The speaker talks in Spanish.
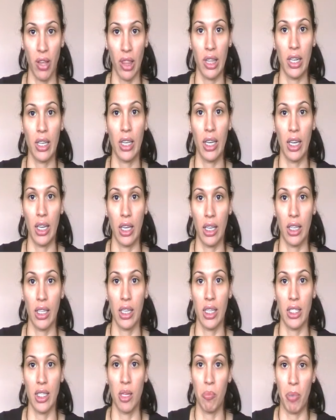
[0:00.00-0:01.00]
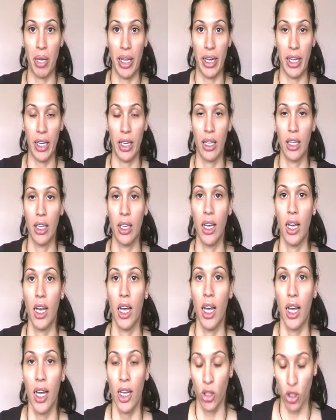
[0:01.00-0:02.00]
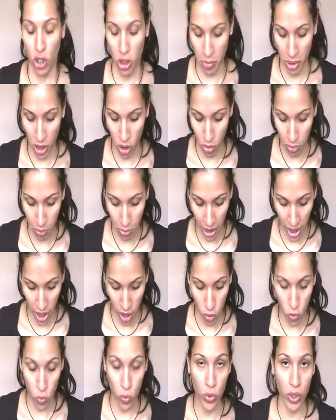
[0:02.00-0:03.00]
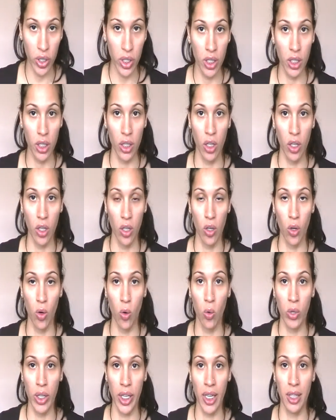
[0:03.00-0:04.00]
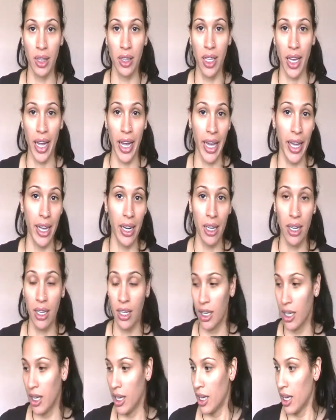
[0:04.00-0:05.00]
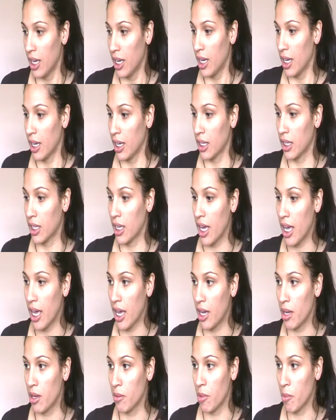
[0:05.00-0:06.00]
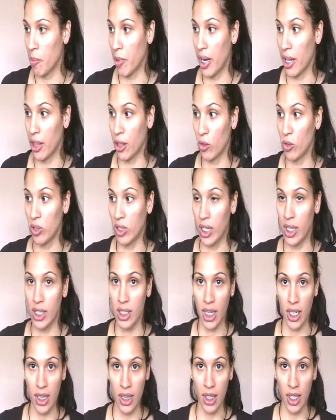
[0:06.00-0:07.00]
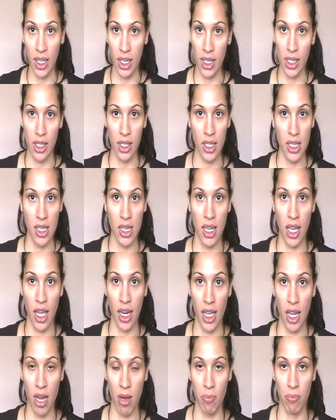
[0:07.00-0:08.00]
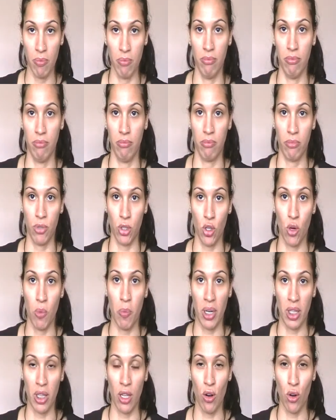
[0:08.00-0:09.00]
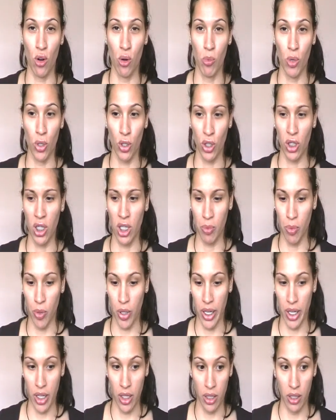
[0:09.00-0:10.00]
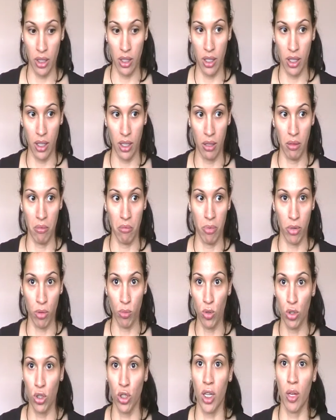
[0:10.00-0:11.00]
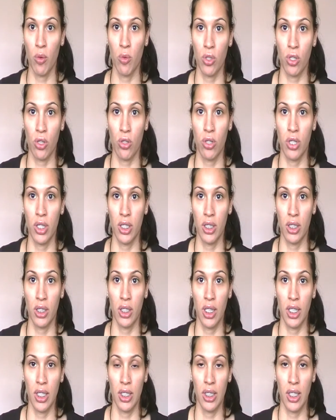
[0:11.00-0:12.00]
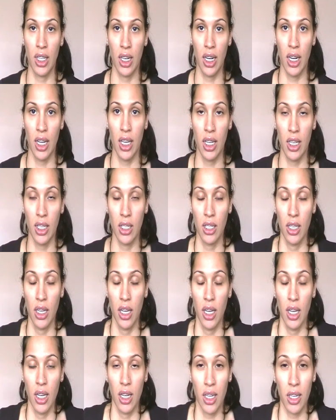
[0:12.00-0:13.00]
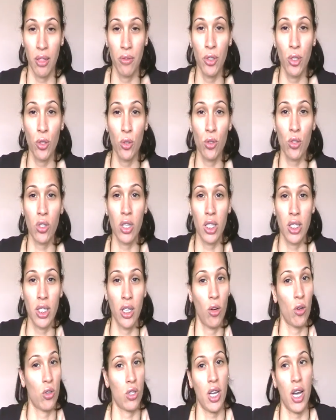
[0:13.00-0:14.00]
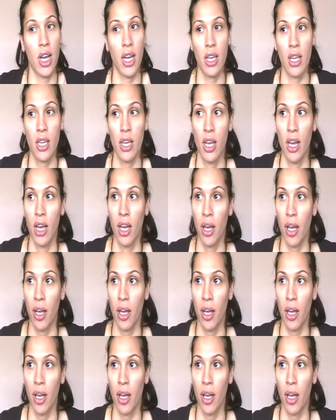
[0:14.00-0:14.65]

más fácil que, se pele. Entonces me compré un, kit de gel que me pareció interesante y quería pues compartirlo con vosotras porque por mucho que busco en, internet reviews, que si los hay,